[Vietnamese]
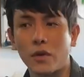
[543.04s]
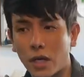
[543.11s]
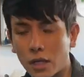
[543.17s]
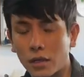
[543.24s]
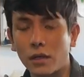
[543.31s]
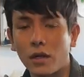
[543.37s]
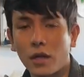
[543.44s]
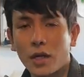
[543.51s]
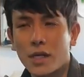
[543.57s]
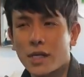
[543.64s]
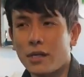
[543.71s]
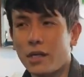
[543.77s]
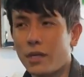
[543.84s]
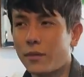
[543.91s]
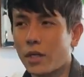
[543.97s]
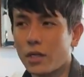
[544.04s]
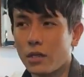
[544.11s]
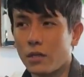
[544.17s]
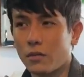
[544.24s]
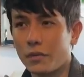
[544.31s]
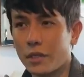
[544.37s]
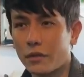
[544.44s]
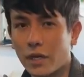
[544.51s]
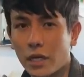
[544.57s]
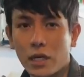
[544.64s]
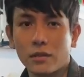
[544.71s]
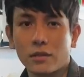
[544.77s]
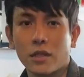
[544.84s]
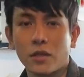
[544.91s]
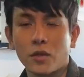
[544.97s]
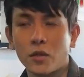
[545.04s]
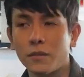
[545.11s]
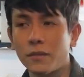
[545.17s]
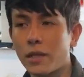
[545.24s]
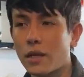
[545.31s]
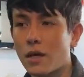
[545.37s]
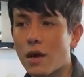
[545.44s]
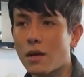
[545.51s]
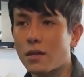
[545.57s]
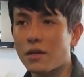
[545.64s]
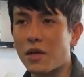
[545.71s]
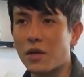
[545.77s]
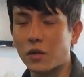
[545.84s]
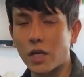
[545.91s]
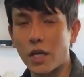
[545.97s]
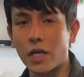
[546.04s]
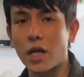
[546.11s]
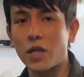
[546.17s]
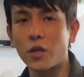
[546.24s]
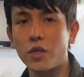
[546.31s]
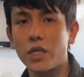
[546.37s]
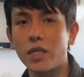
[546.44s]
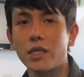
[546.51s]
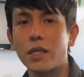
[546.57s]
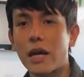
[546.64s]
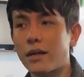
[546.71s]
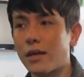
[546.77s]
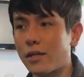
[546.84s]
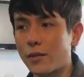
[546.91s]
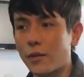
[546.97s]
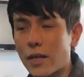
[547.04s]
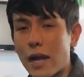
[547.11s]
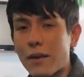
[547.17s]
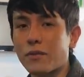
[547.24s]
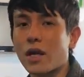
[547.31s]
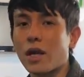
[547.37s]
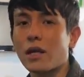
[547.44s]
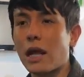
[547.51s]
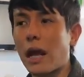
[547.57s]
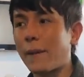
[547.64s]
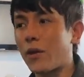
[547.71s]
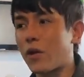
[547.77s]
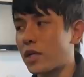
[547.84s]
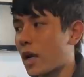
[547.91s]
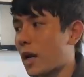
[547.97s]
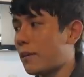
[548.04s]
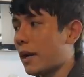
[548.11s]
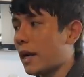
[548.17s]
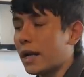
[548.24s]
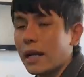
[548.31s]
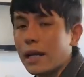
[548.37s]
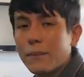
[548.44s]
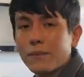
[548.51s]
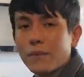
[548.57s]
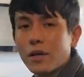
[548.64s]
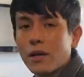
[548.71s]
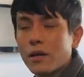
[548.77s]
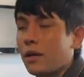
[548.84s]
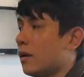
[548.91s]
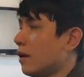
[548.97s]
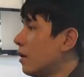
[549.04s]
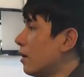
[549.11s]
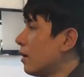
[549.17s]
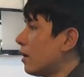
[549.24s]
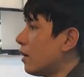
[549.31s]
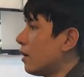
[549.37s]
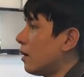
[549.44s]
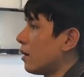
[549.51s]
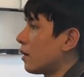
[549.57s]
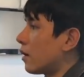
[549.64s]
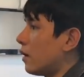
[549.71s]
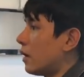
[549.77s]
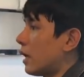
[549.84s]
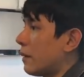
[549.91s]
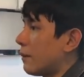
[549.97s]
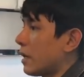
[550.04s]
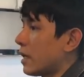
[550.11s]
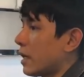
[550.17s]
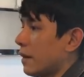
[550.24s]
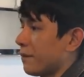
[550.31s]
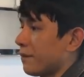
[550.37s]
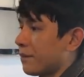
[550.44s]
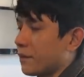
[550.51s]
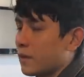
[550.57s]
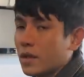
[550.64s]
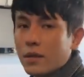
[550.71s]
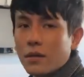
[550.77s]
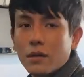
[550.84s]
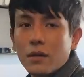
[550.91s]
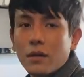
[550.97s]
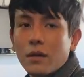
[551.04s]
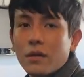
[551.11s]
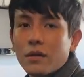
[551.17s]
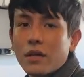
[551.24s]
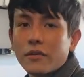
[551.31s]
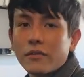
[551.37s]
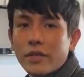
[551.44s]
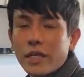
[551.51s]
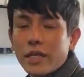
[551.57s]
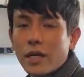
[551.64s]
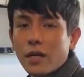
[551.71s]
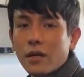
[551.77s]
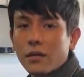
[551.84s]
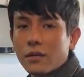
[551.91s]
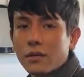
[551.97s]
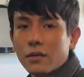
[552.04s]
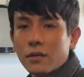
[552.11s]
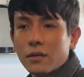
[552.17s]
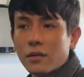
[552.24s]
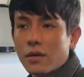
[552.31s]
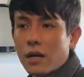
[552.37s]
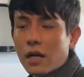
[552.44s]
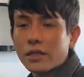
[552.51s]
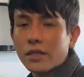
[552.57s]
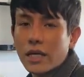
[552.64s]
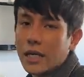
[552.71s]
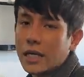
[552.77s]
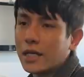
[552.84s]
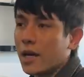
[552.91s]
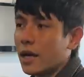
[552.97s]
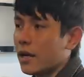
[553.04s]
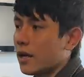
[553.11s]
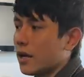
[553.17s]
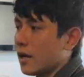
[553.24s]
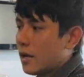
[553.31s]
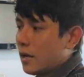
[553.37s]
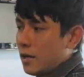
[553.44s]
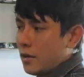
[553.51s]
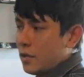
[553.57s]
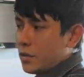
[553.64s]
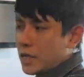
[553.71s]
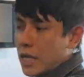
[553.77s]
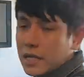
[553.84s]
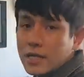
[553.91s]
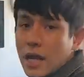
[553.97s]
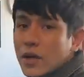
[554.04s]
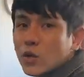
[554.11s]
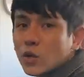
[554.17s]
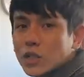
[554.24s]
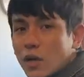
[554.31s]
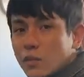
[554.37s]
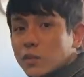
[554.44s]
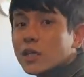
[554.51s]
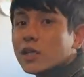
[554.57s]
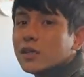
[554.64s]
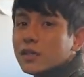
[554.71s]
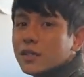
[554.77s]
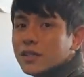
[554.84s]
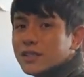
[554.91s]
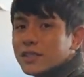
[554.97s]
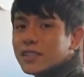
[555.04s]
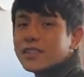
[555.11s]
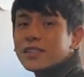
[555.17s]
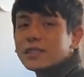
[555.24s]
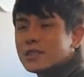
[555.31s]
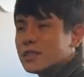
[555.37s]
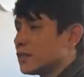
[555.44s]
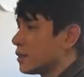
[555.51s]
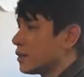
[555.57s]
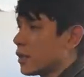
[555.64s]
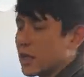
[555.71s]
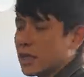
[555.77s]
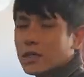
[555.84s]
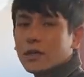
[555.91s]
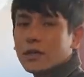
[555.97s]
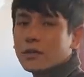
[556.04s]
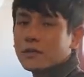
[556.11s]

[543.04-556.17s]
hơn, clip có nhiều view hơn thì tôi mới có nhiều tiền để tôi chích ra để tôi làm cho anh em, rồi cho mấy anh em uh, gọi là mấy anh em nhân viên á có tiền để uh, trang trải cuộc sống nữa, chứ chứ tôi thiệt chứ